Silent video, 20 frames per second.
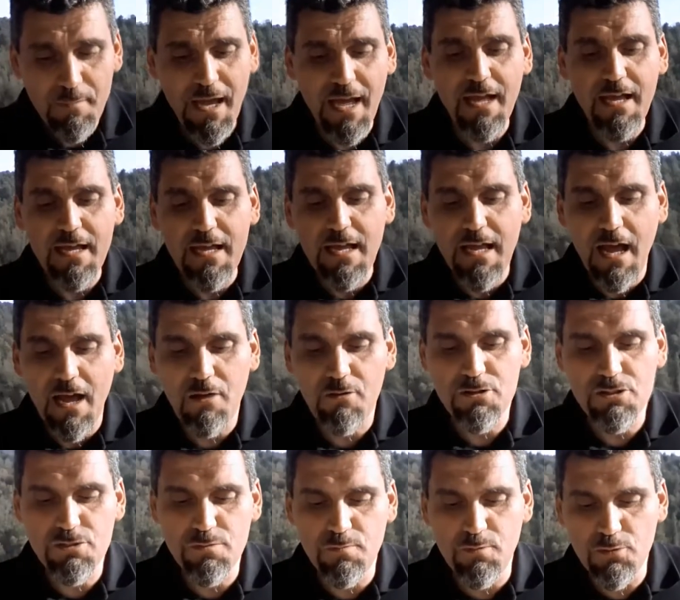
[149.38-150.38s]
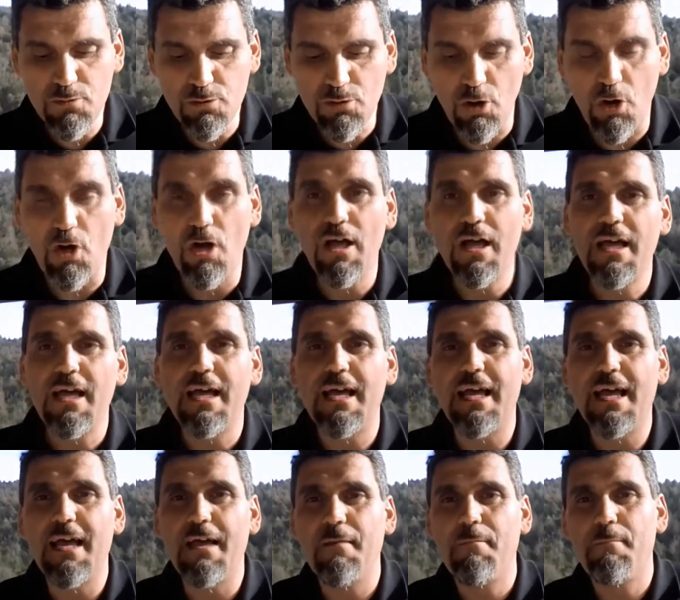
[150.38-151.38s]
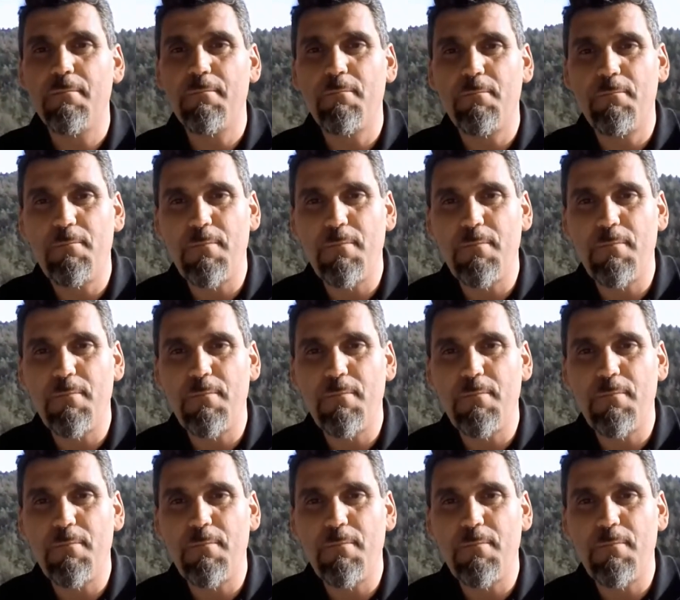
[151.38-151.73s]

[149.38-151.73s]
Beh, a questo punto eh,